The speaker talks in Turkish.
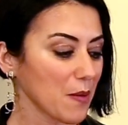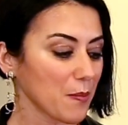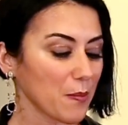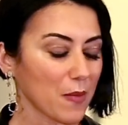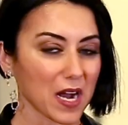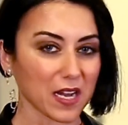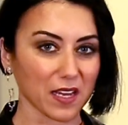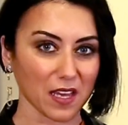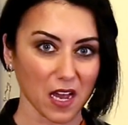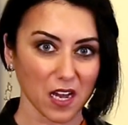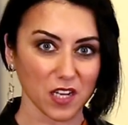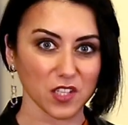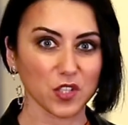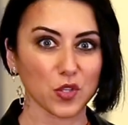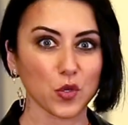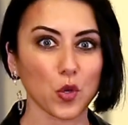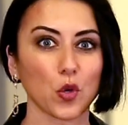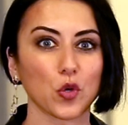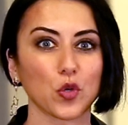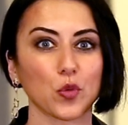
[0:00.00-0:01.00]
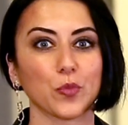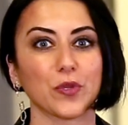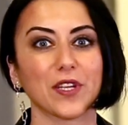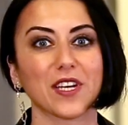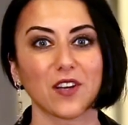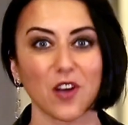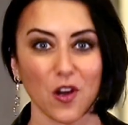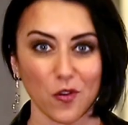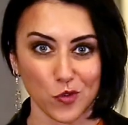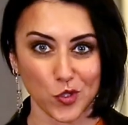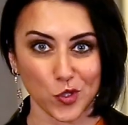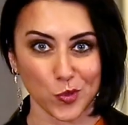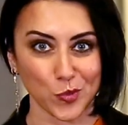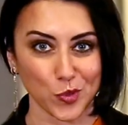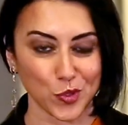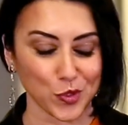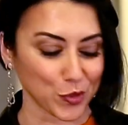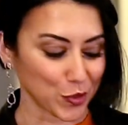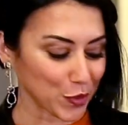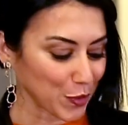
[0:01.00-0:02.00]
makyajlı görünümüne
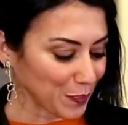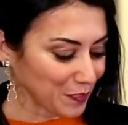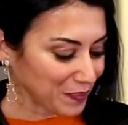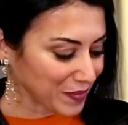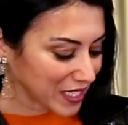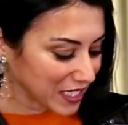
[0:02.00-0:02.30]
kavuşmuştu.